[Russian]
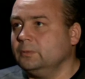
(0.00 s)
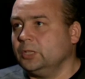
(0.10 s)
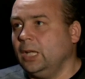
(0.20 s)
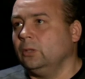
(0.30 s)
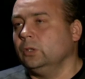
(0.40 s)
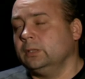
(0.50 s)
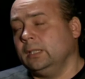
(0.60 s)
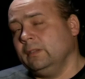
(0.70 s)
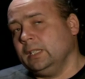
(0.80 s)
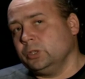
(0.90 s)
жалуют, жалуют,
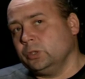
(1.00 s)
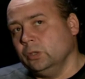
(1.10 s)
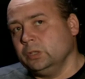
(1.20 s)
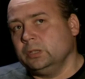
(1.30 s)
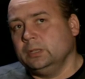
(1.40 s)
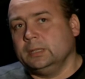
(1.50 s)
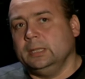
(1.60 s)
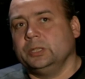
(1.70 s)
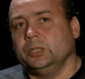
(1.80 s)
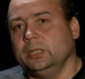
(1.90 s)
говорят, что он
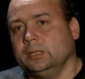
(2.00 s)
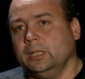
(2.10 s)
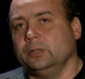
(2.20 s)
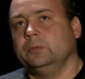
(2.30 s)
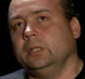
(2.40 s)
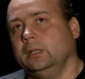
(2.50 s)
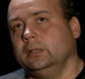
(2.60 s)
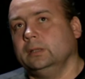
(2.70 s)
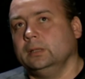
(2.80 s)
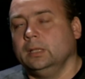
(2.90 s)
излишне, скажем так,
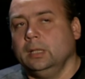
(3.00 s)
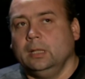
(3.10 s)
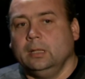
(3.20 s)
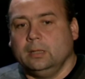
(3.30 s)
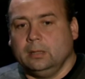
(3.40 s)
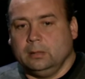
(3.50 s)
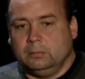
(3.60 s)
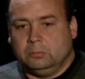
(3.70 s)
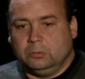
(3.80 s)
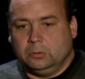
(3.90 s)
э, э,
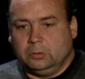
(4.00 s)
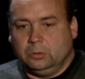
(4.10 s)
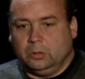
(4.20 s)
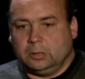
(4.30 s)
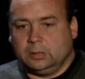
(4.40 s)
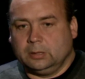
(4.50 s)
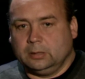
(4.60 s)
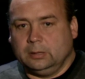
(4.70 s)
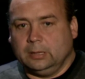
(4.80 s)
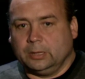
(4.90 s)
ну, нос
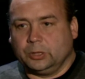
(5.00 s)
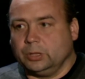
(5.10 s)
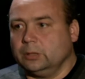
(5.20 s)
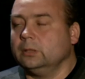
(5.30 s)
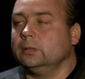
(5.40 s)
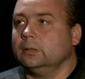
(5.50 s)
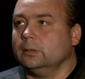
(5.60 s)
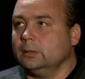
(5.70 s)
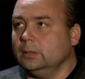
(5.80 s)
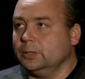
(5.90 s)
держит
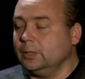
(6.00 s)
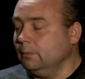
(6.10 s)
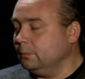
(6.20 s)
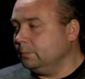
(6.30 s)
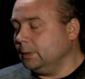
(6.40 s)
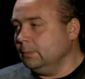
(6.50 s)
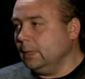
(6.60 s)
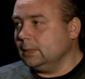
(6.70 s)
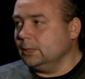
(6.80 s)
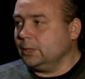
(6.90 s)
слишком,
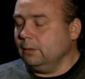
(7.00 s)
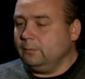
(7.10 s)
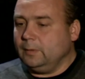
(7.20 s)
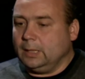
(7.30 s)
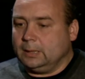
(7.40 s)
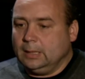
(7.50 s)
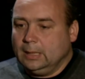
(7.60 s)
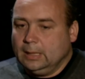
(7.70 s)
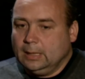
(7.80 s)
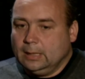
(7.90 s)
поднимает слишком вверх,
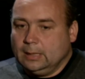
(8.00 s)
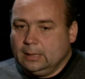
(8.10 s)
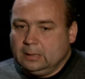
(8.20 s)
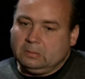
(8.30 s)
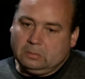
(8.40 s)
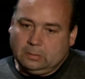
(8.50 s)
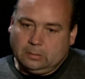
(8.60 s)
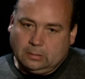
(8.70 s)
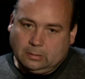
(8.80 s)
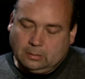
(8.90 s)

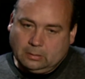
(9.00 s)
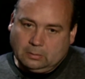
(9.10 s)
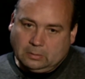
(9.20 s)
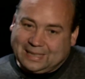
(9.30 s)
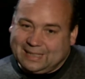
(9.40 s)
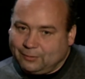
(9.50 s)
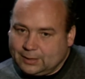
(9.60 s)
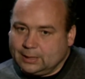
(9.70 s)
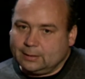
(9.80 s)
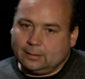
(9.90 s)

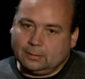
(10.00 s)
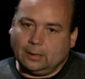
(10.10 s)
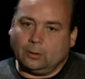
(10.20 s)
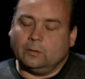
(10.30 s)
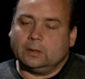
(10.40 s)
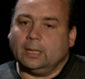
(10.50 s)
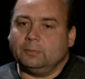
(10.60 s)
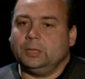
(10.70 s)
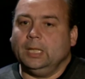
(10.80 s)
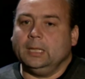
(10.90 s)
дефицит какого-то
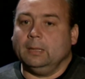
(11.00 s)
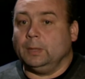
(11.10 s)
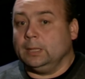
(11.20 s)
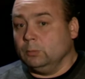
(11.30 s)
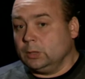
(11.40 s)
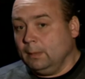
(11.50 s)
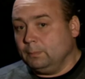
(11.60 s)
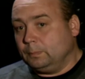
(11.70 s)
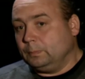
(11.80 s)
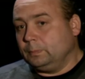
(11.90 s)
общения, поэтому там
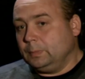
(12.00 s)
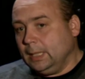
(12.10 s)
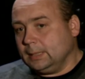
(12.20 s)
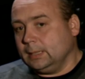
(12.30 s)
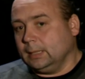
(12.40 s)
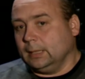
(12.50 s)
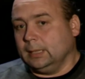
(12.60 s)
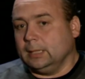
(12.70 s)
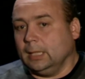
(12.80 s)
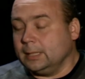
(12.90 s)
есть и
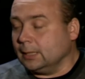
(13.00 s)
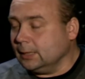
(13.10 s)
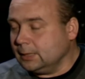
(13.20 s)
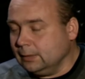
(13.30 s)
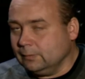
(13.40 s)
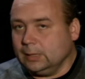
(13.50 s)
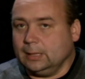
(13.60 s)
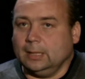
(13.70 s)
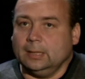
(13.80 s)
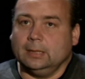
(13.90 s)
какие-то альтернативные
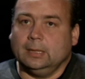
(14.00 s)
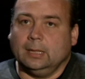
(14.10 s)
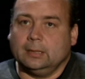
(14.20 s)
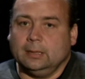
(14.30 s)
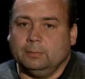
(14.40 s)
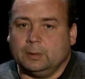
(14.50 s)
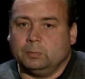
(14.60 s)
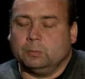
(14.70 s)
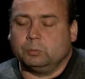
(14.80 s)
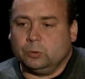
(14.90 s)
кандидаты, и про
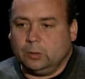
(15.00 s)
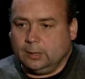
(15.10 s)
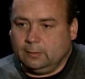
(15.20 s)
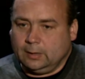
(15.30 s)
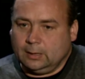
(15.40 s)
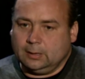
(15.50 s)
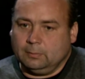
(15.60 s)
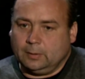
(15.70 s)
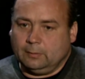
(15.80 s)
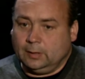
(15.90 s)
Попшоя говорят, и
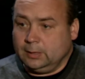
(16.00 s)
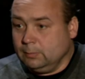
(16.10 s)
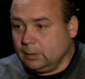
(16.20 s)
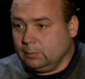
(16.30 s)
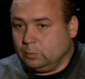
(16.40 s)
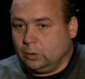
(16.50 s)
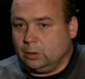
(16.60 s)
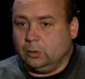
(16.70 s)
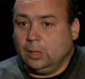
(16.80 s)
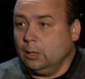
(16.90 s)
про Владимира
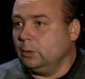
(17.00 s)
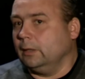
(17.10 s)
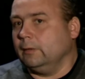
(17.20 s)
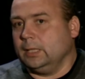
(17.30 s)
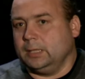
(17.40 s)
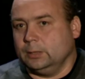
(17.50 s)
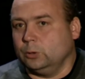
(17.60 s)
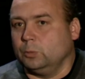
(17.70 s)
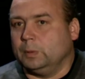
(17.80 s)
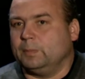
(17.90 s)
Болю. Говорят, есть
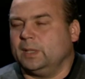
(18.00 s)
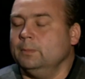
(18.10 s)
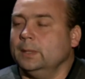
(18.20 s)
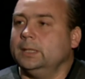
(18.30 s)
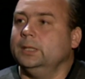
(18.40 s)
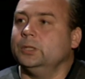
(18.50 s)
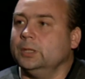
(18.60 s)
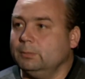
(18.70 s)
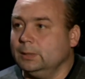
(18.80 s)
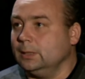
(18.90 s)
группа
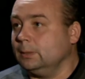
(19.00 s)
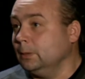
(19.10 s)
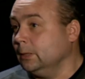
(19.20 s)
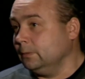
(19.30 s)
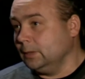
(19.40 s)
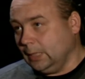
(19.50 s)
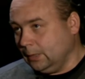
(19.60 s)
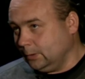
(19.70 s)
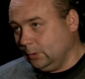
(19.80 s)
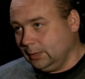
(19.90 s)
прагматичных бизнесменов. Не знаю,
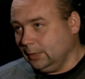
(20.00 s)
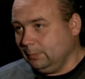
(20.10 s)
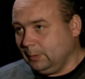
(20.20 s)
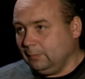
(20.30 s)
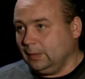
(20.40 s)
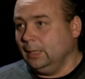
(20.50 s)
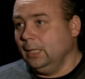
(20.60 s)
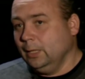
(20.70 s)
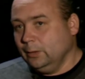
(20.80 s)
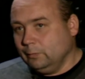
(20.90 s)
насколько это правда,
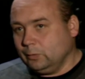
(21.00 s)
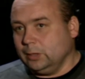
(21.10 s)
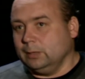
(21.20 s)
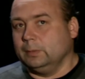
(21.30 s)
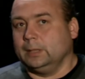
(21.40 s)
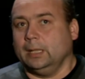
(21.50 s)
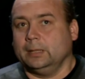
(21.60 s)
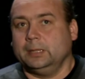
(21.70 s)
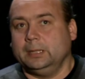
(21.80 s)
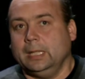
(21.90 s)
но вроде бы как
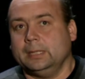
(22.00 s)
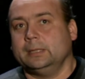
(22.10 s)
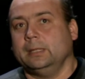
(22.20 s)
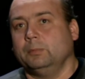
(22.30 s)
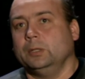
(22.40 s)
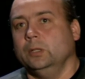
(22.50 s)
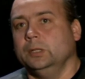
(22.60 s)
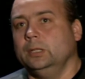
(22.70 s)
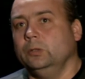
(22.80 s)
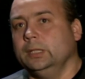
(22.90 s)
есть
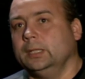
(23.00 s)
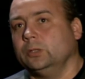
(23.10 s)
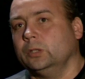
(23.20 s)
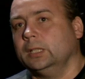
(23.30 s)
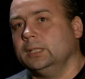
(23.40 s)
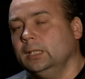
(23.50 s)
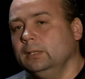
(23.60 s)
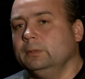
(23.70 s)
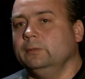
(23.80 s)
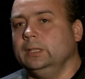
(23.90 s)
определенные люди, которые хотели
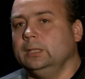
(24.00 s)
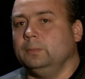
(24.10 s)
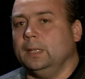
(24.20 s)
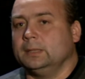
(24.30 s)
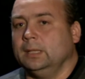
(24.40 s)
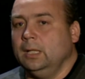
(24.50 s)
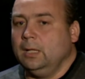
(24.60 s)
бы видеть ПАС